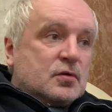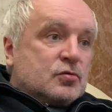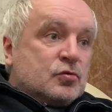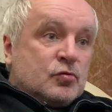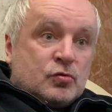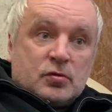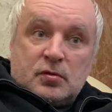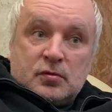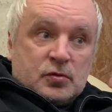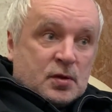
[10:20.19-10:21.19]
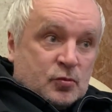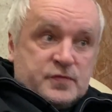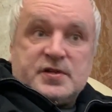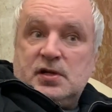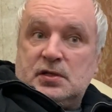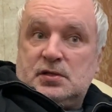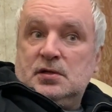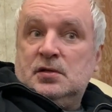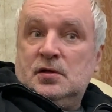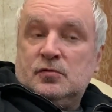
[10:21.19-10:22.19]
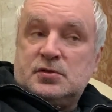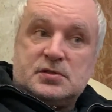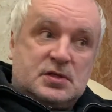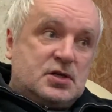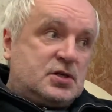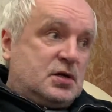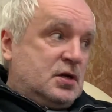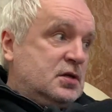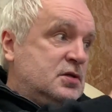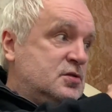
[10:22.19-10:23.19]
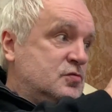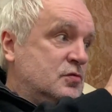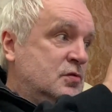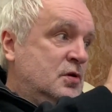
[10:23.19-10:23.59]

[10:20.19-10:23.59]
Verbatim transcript: Но, но, на мой взгляд, вот ты знаешь, как я отнесу?